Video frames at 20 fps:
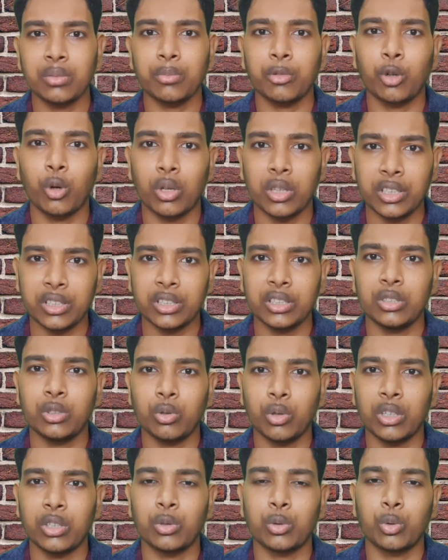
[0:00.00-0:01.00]
কলেজে
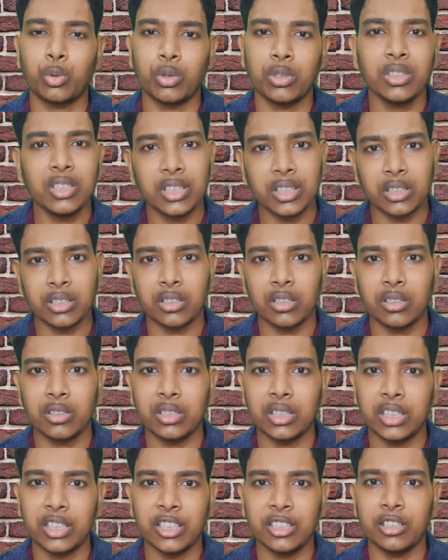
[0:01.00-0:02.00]
যোগাযোগ করে
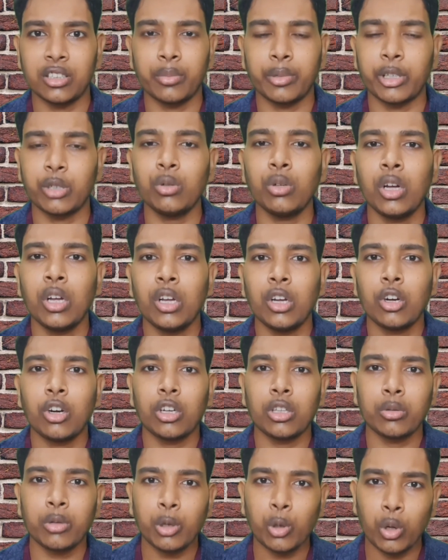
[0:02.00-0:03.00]
জেনে নিতে পারো
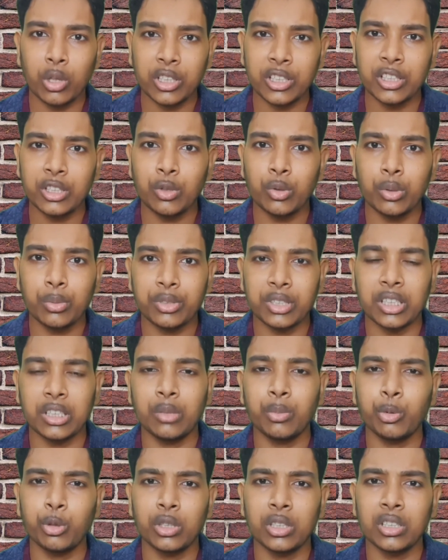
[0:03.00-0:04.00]
অথবা কলেজের ওয়েবসাইটে
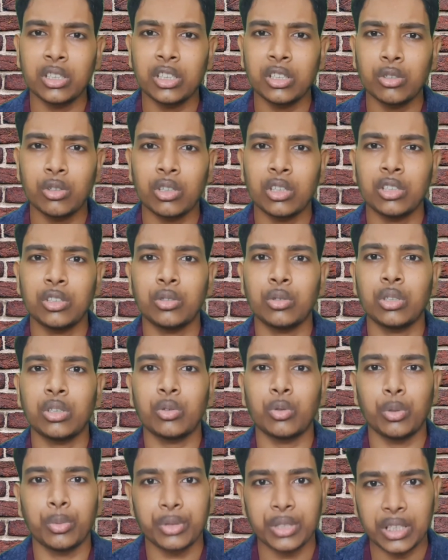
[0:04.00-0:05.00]
প্রত্যেকটি কলেজের
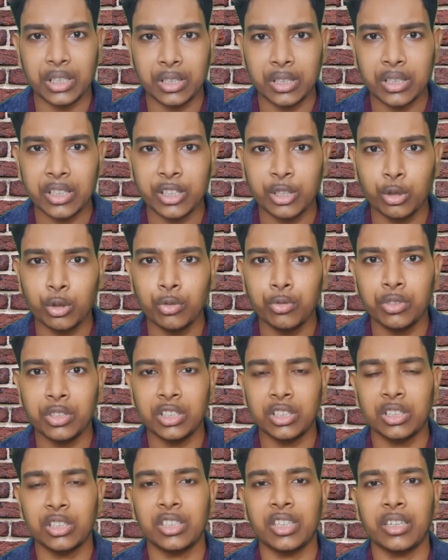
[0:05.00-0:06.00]
ওয়েবসাইটে কিন্তু ফি
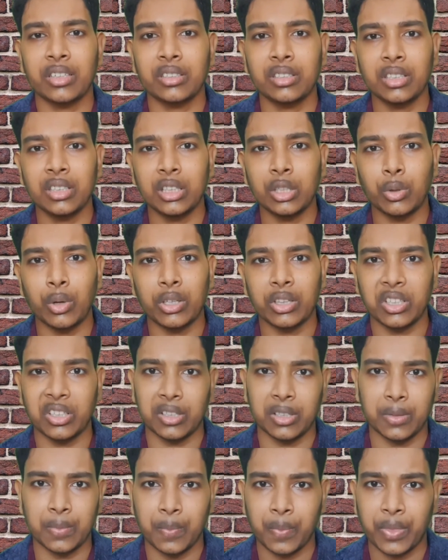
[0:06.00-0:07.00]
স্ট্রাকচার দেওয়া থাকে
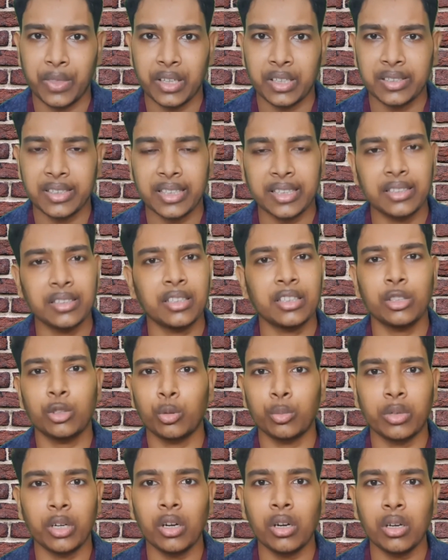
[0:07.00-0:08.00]
সেখান থেকে
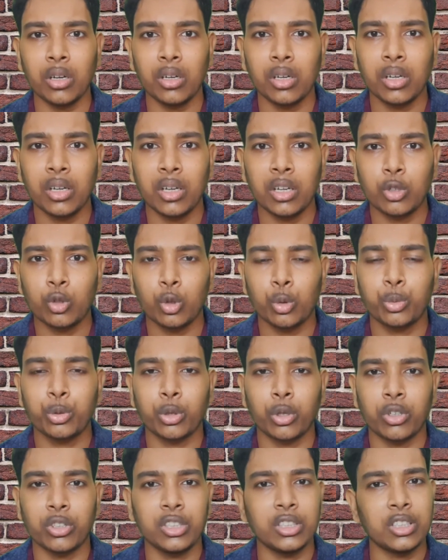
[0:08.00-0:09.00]
তোমরা খুব
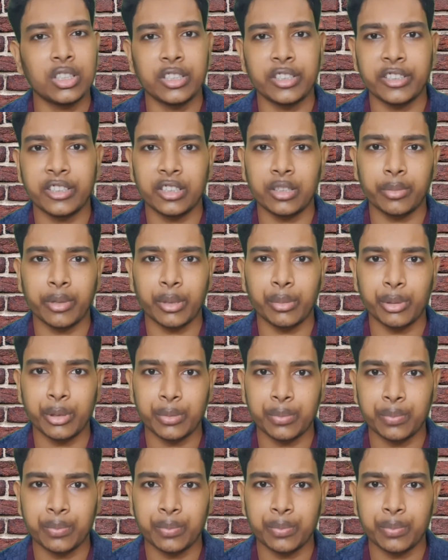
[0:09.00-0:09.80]
সহজে জেনে নিতে পারবে